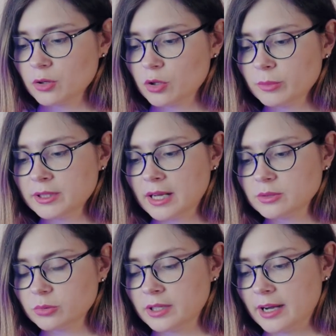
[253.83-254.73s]
¿Cómo
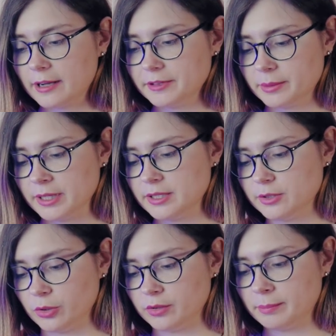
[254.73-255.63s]
das una
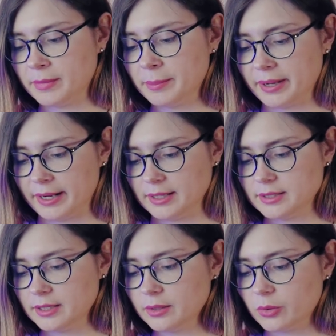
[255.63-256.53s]
afirmación? Me
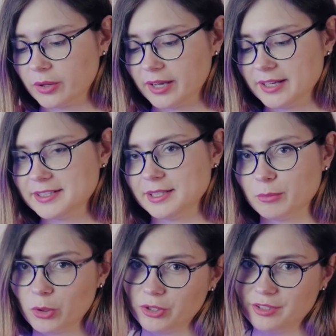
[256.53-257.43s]
parece, ok,
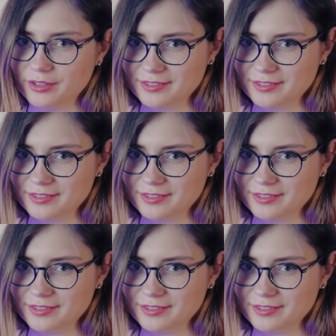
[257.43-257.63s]
Simón.